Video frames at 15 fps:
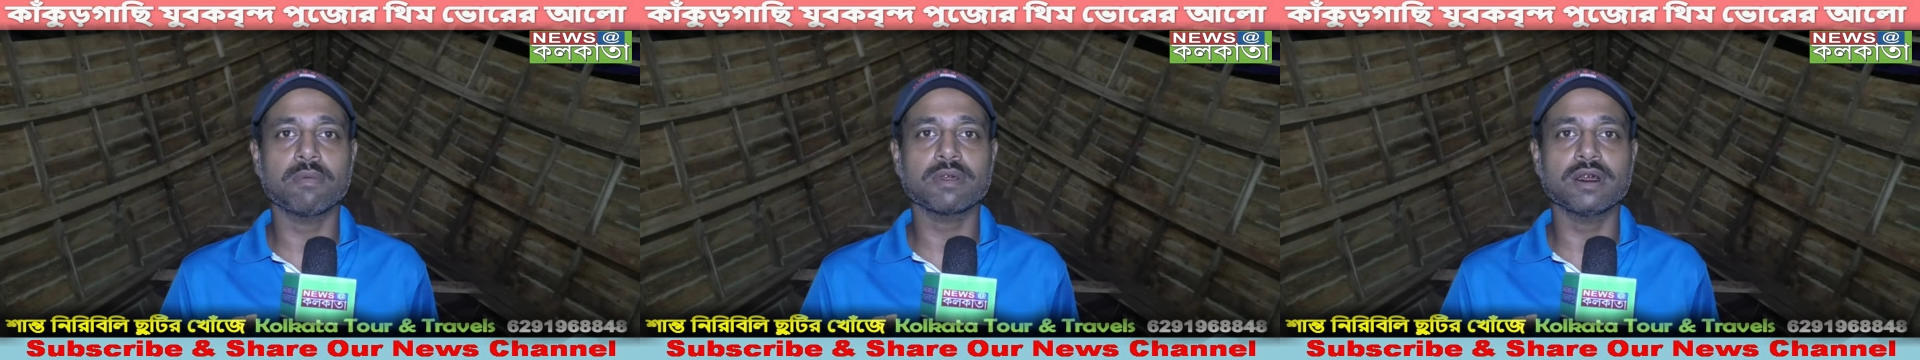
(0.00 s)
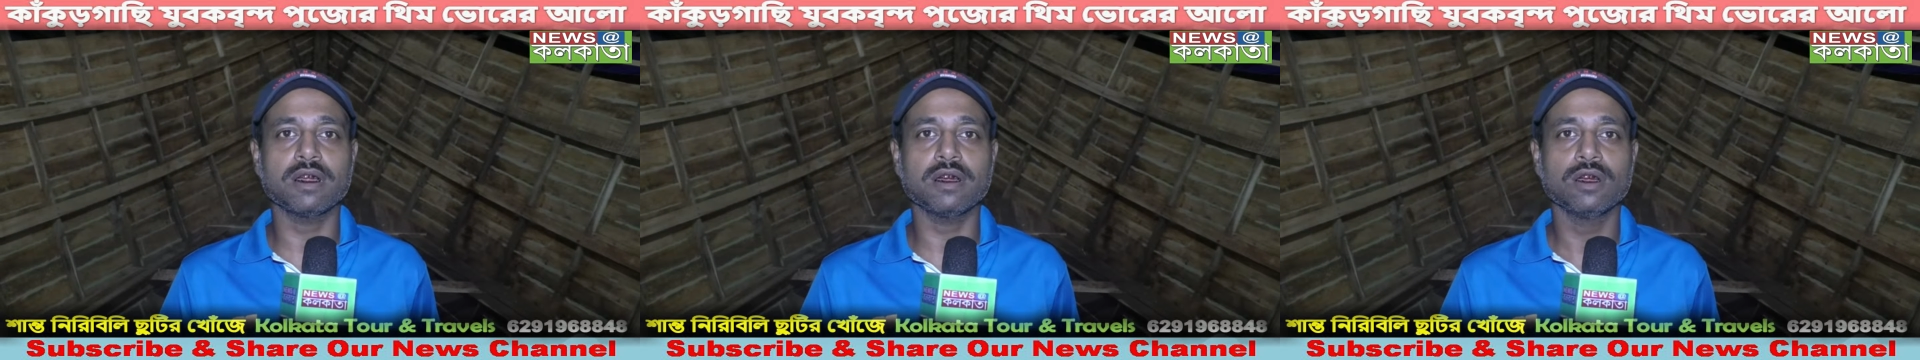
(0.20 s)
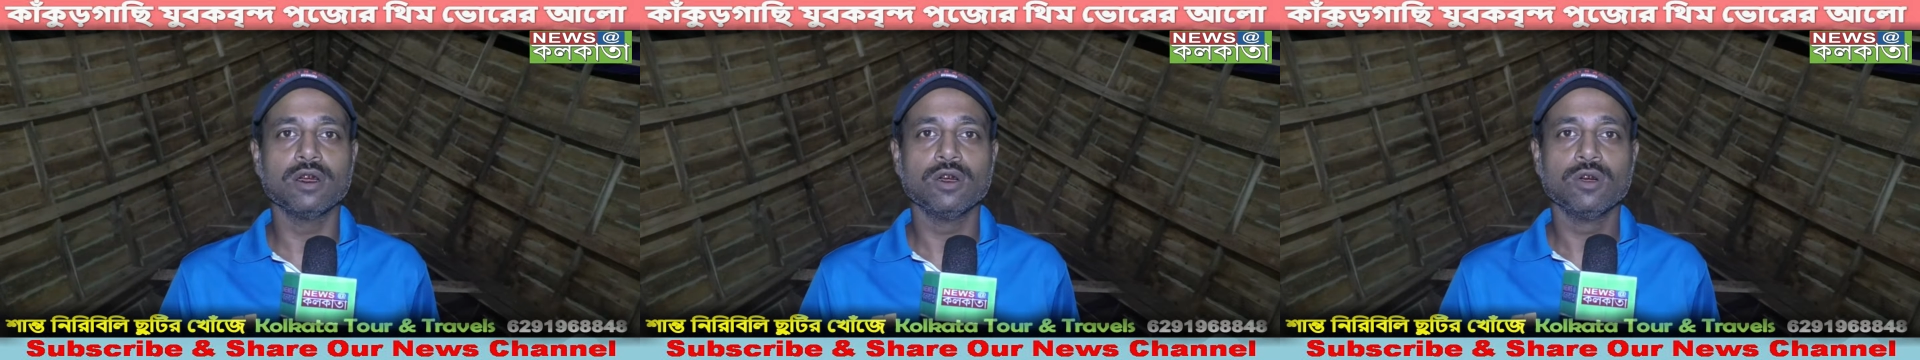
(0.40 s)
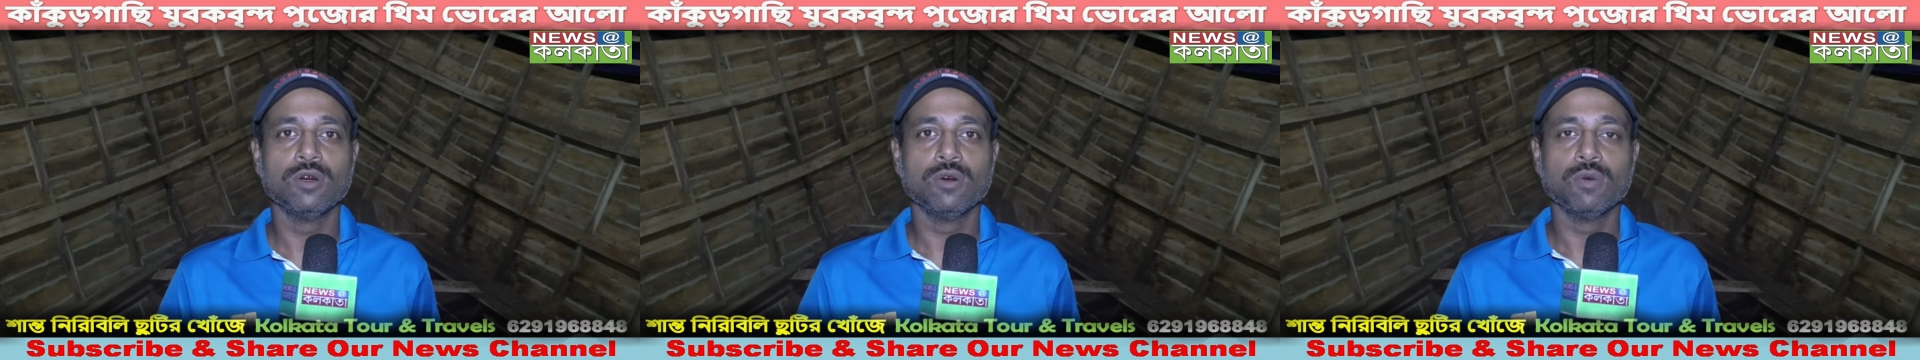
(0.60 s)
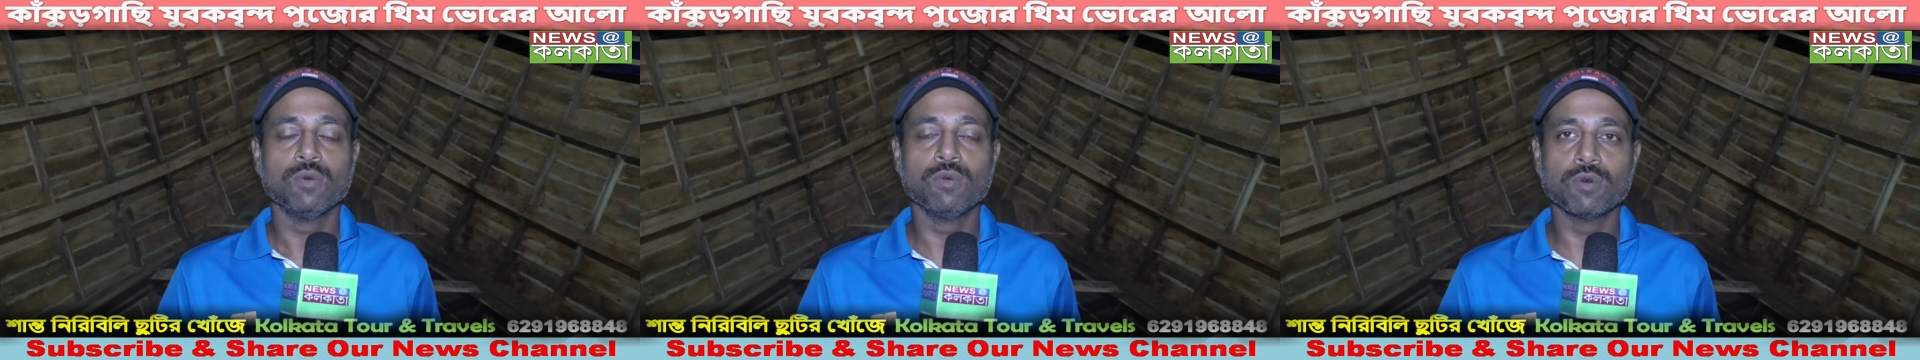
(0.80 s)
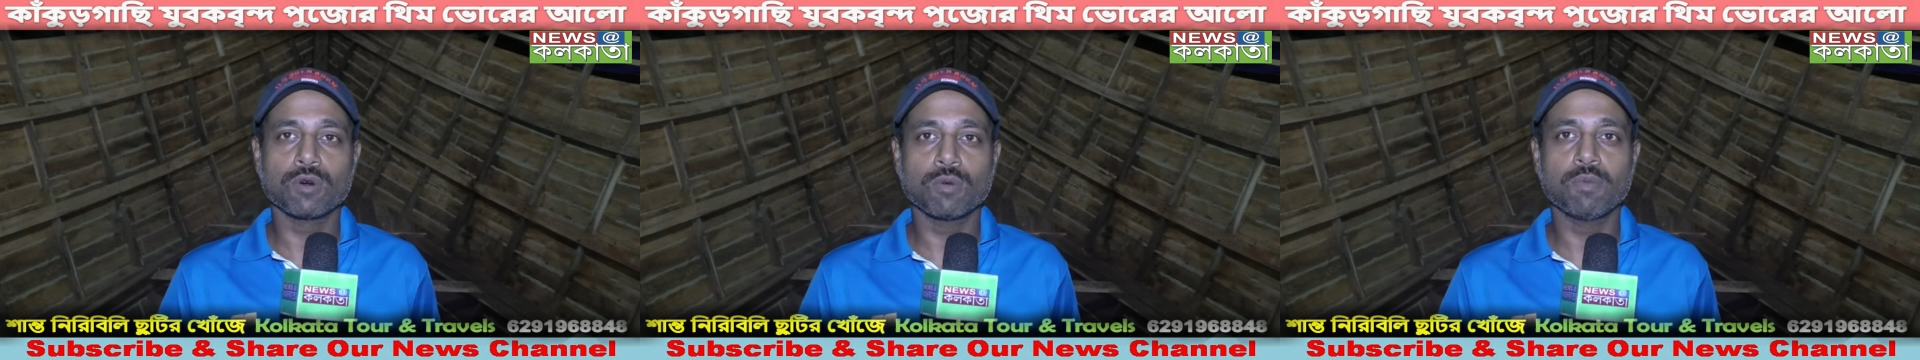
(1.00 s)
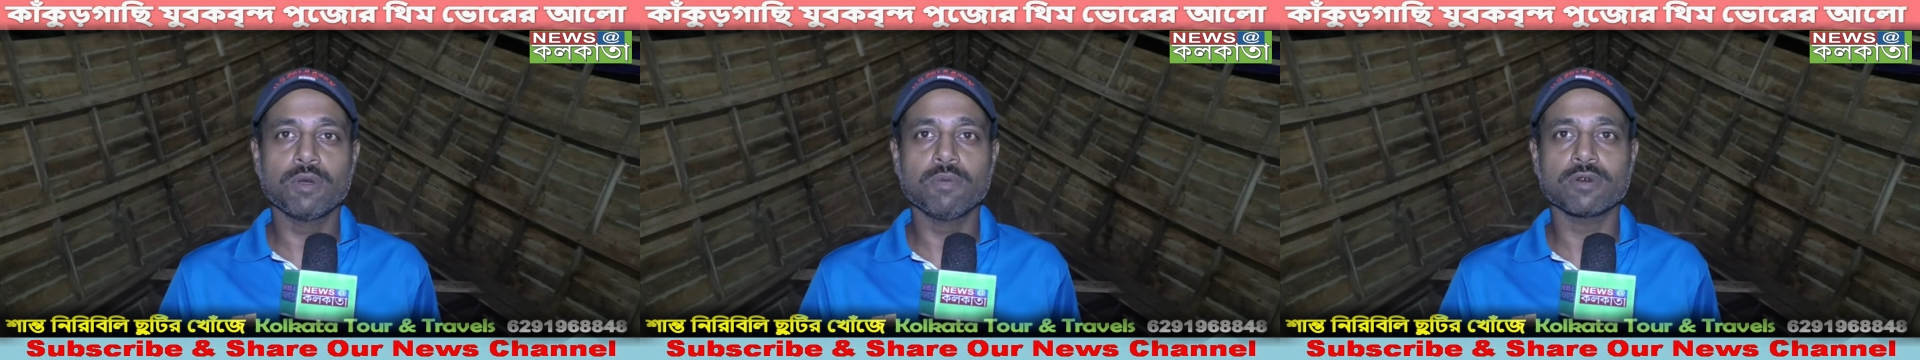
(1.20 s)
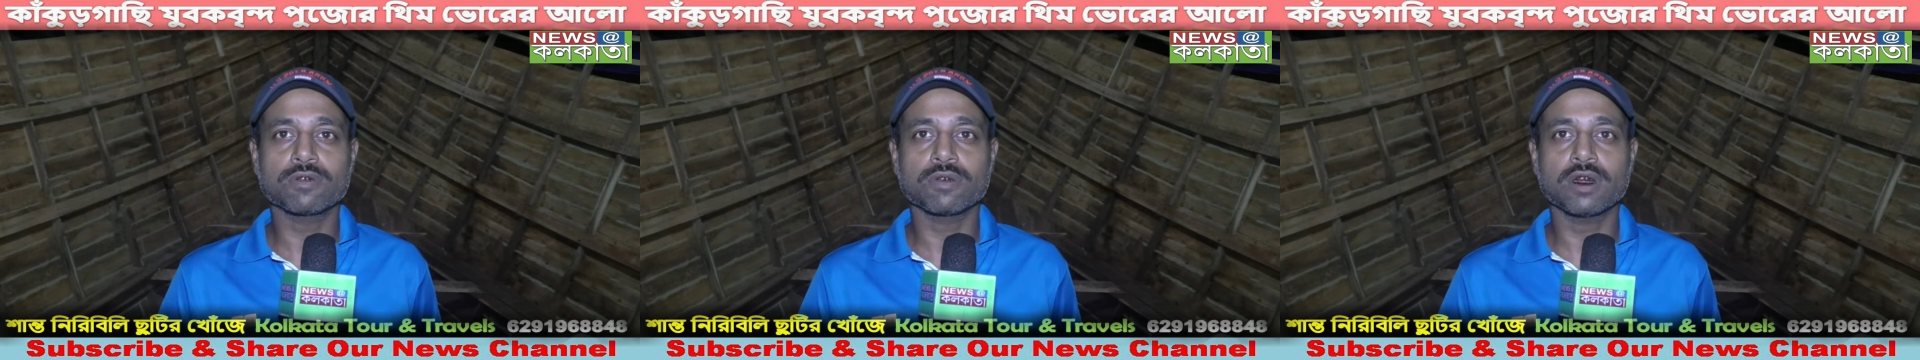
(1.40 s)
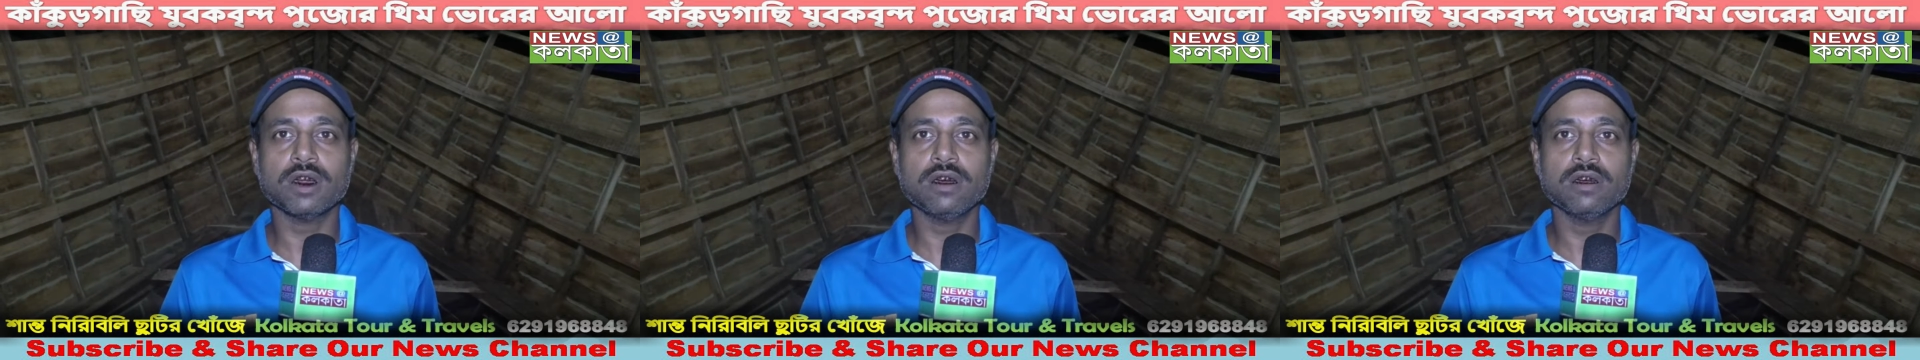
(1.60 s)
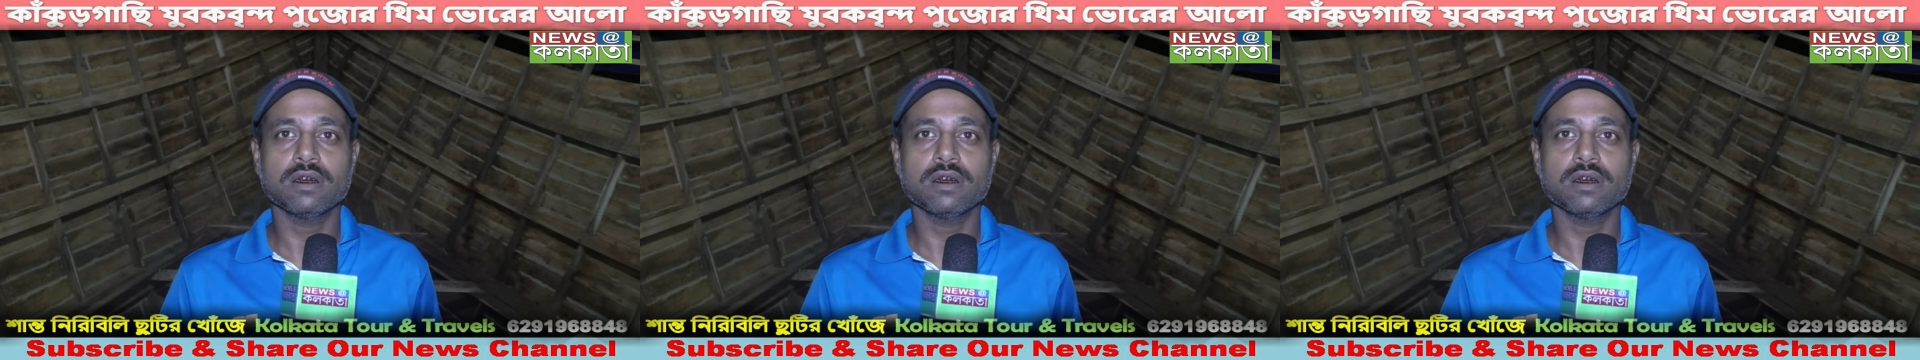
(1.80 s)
আমাদের উননব্বই বছরে